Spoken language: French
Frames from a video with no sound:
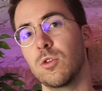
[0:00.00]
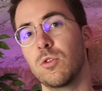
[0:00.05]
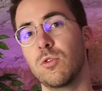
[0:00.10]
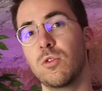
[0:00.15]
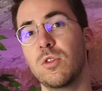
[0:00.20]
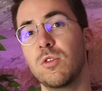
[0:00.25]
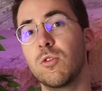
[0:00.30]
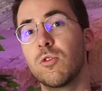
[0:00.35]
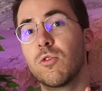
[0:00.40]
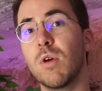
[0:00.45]

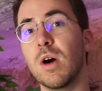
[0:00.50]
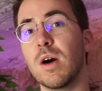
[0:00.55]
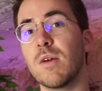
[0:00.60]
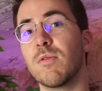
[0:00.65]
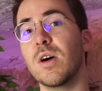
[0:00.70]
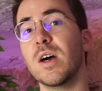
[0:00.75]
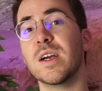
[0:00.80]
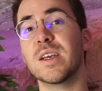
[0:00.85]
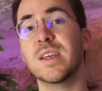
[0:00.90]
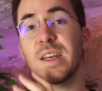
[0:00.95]
ne doit
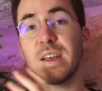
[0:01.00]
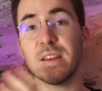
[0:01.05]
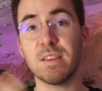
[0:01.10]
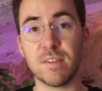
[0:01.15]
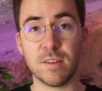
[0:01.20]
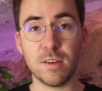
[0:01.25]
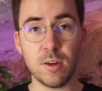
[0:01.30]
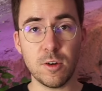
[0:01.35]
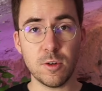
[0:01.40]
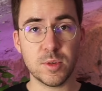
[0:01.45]
avoir qu'un
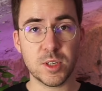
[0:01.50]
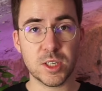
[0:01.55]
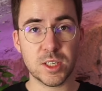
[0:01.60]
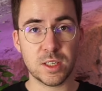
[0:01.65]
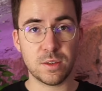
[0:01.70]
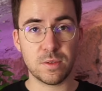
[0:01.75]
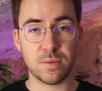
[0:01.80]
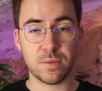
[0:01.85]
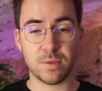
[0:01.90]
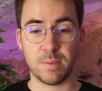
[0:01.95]
seul
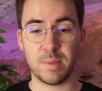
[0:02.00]
objectif.